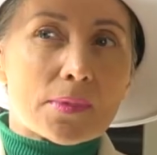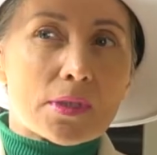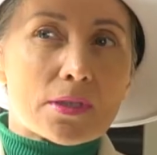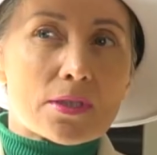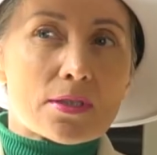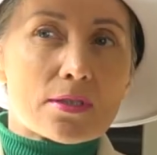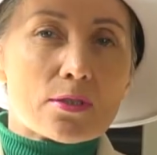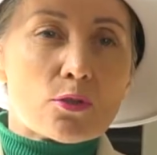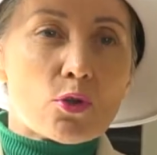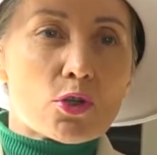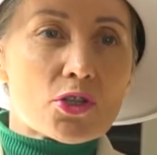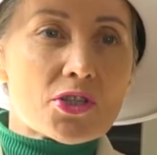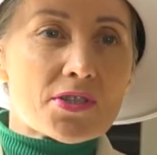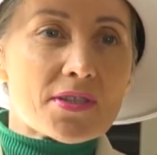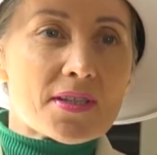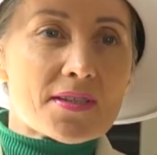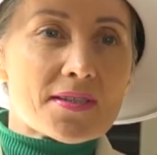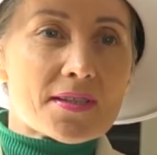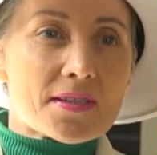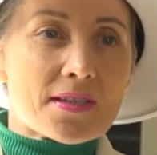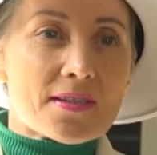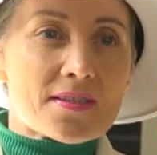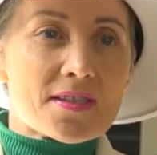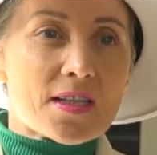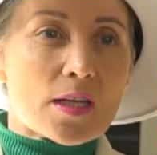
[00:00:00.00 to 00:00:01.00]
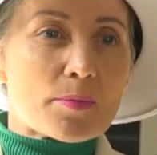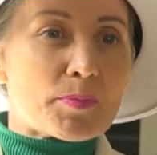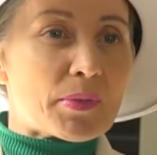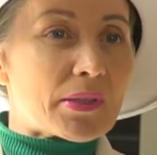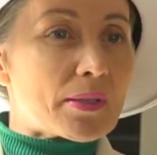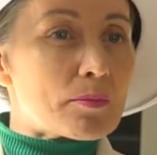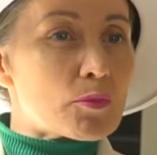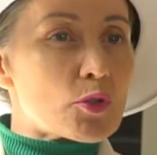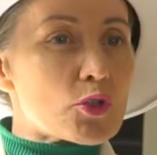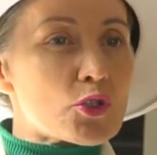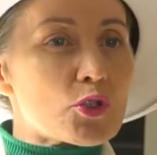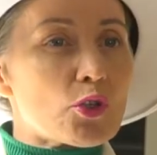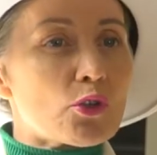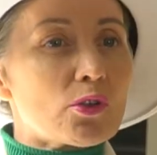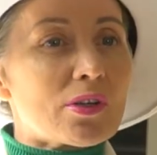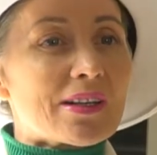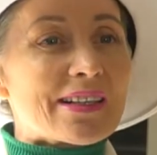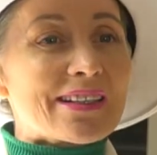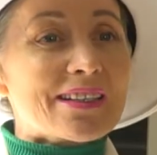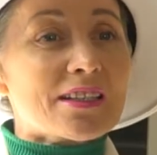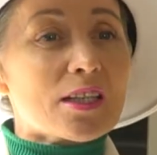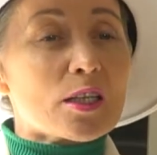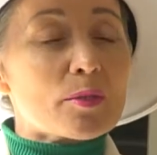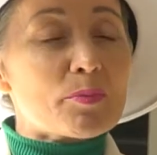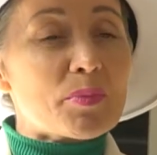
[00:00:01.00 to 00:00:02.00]
Сложно сказать, потому что
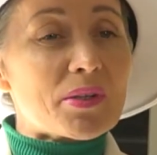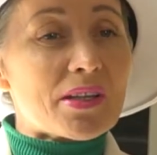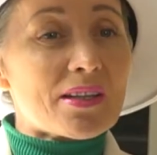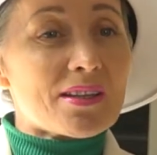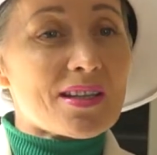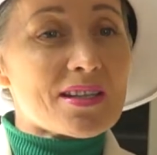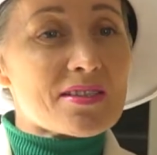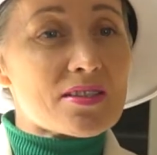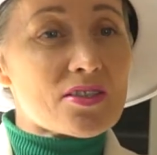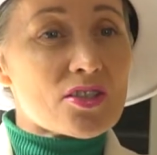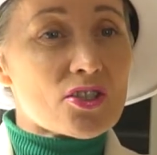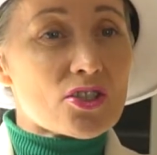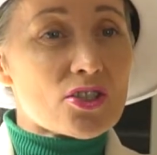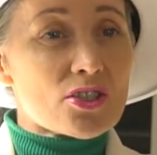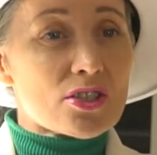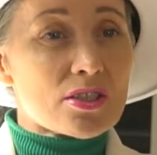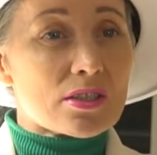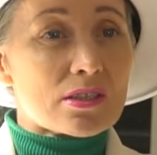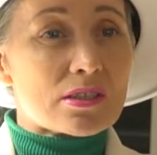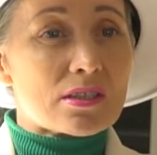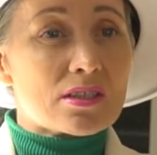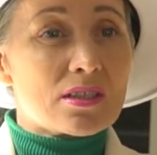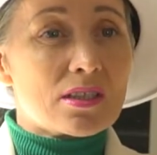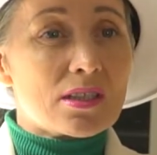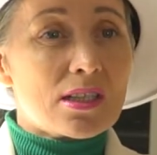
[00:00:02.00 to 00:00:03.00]
рынок перенасыщен.